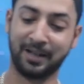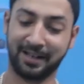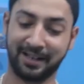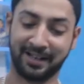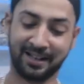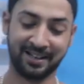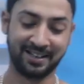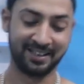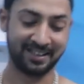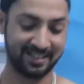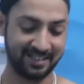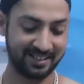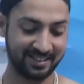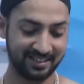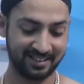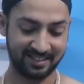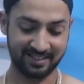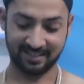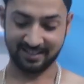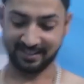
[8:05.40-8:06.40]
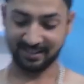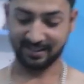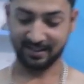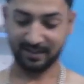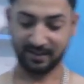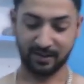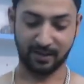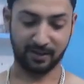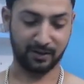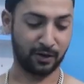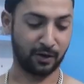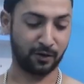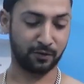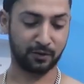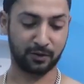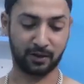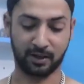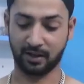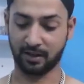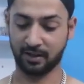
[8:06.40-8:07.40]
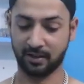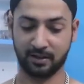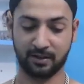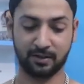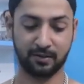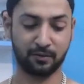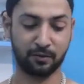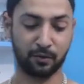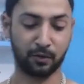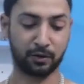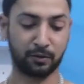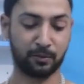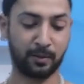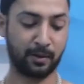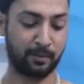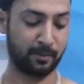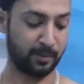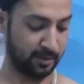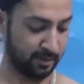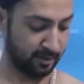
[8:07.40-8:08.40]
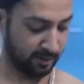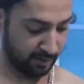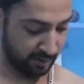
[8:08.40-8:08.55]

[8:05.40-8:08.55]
करेंगे अरे ऑफ हुई है फोर्थ बार में